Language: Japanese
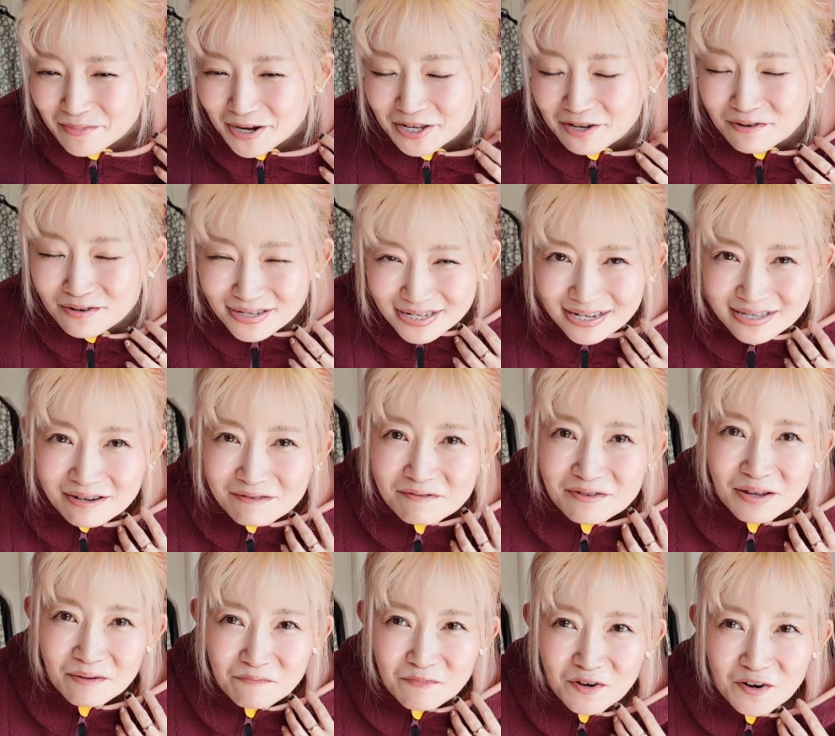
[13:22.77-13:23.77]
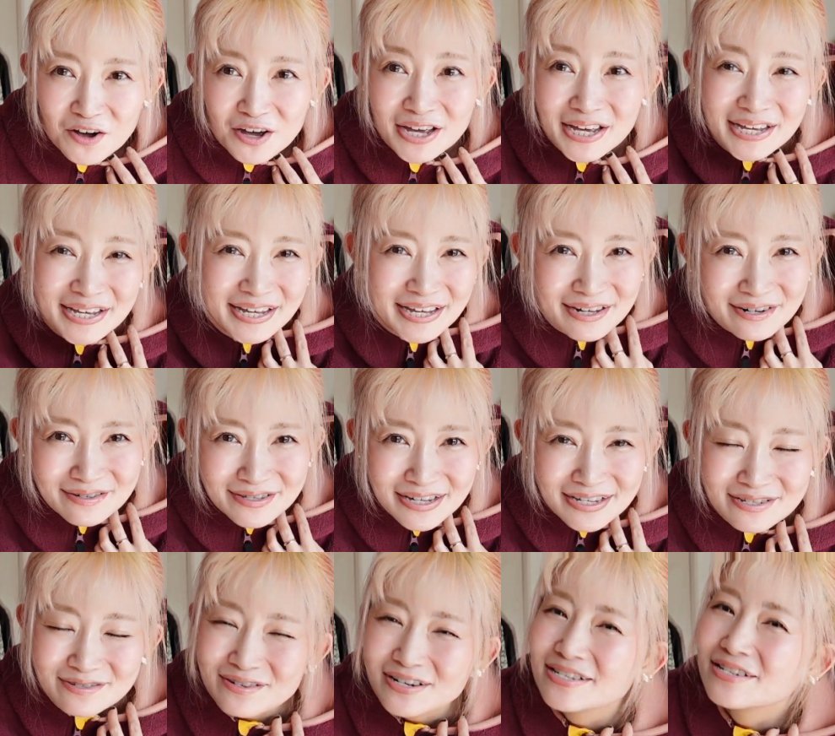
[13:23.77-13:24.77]
まあ、夜じゃなくても昼
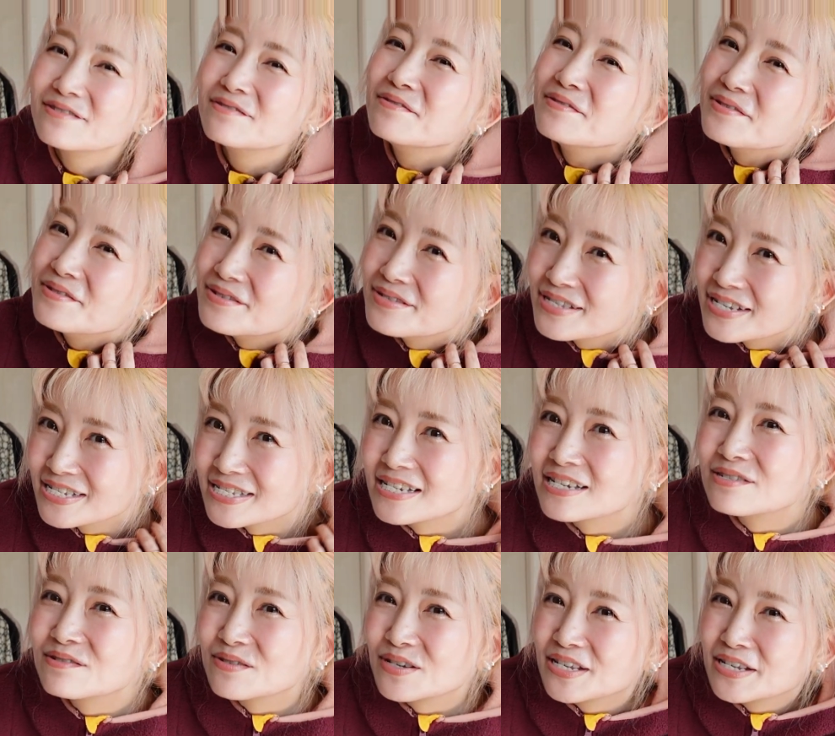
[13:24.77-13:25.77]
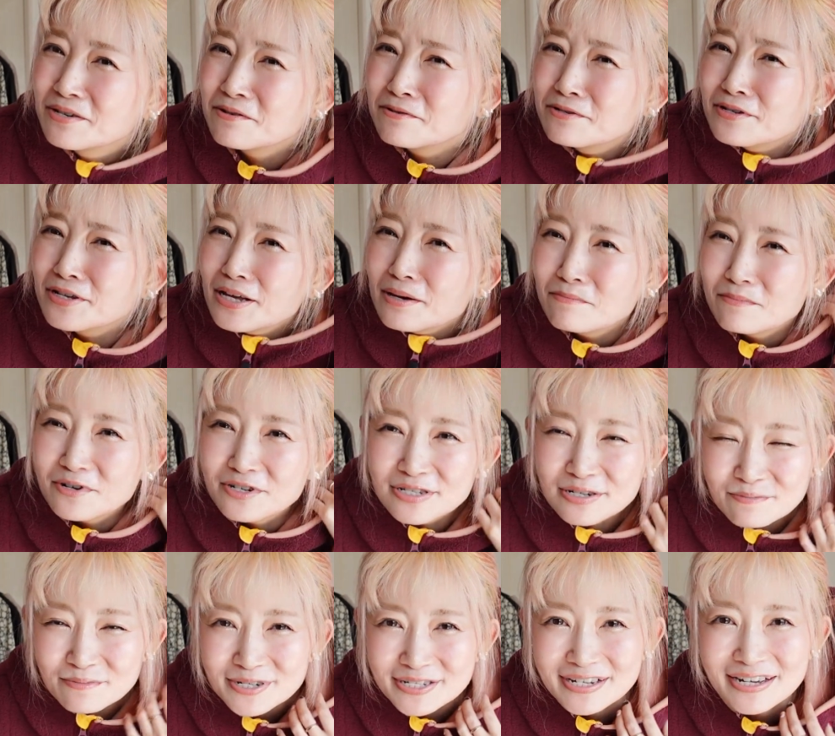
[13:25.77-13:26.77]
寝とかでゴロンってした時にこの辺も
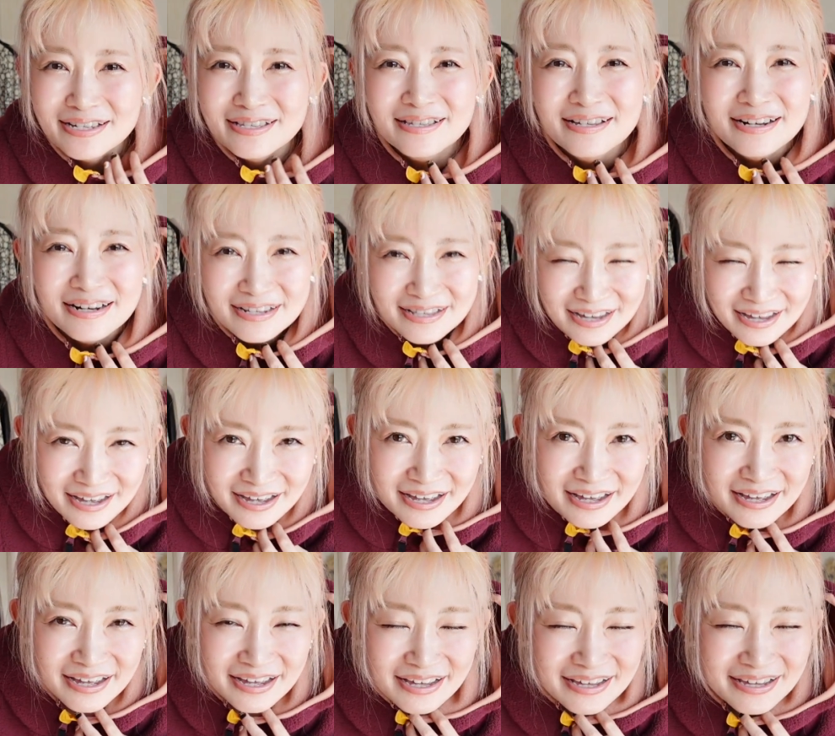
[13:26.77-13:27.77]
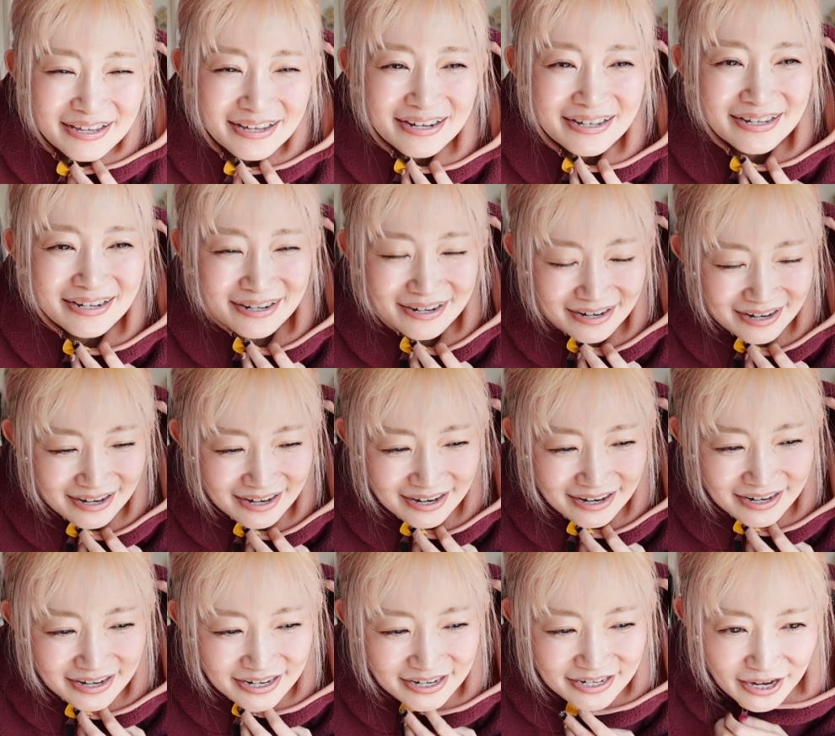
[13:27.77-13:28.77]
しょもしょあったらね嫌だか
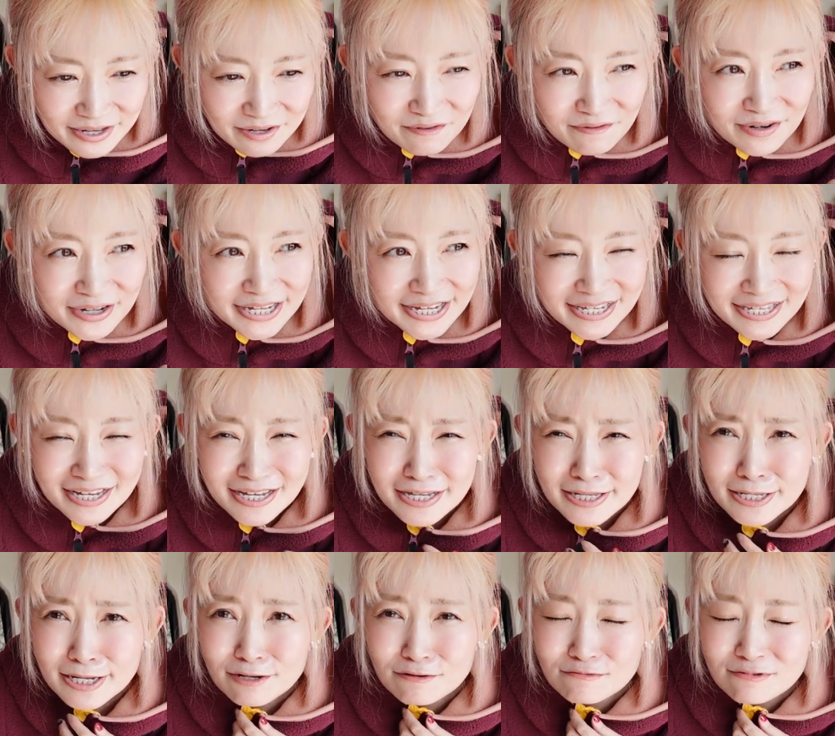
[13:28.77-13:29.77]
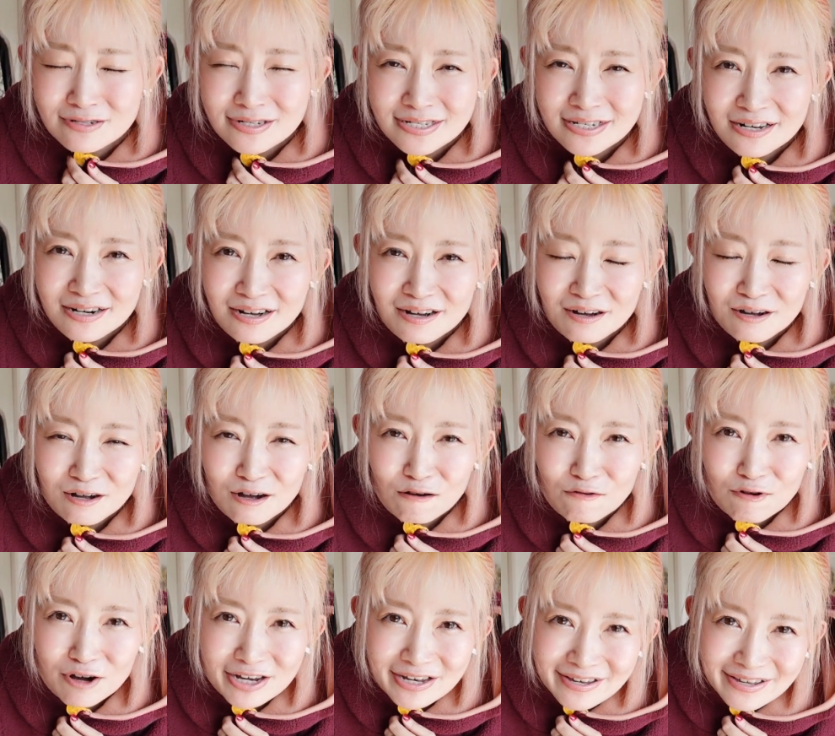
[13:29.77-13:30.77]
ら、あとはね洗濯をしたら
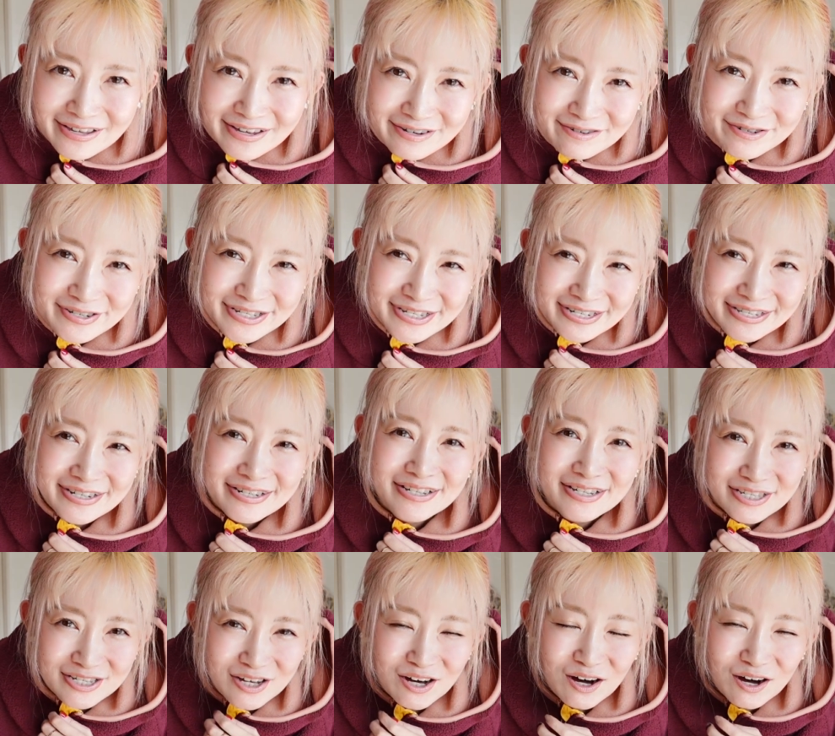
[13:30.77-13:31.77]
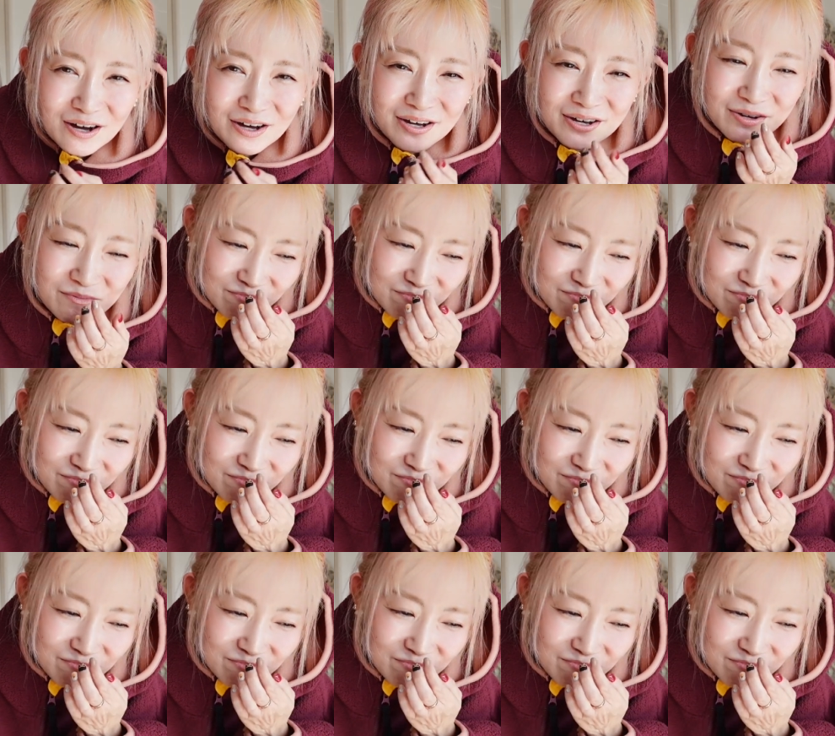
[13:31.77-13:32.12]
乾きにくいじゃないですか、